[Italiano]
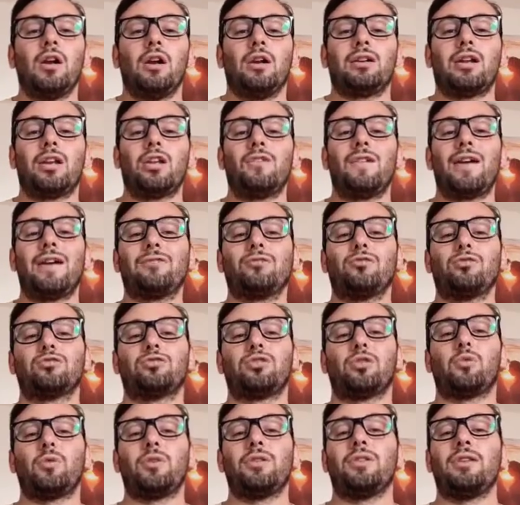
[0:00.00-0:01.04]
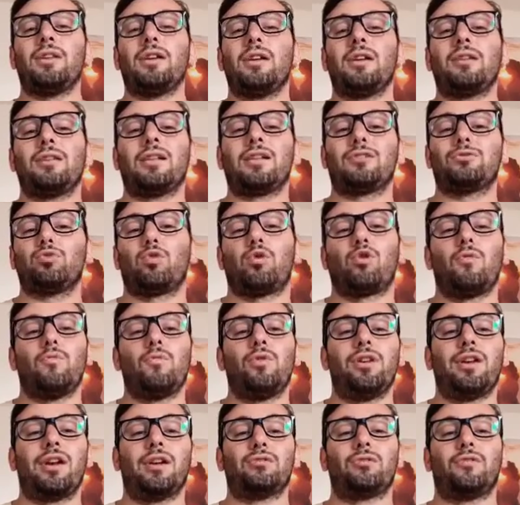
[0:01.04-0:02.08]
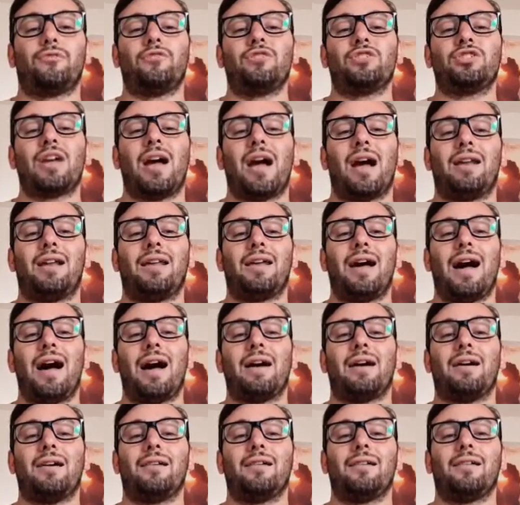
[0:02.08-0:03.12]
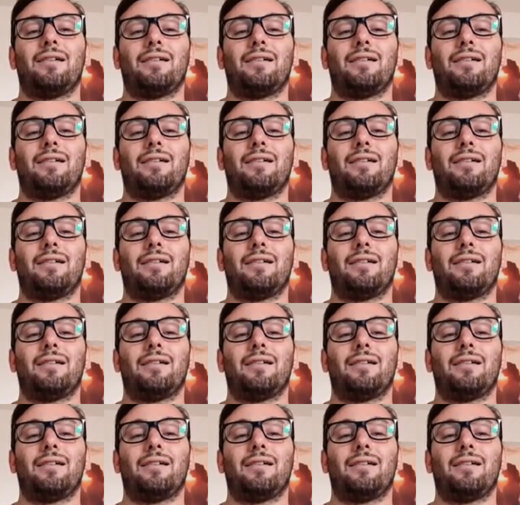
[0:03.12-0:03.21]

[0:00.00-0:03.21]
La Juventus quindi nel suo comunicato ufficiale ha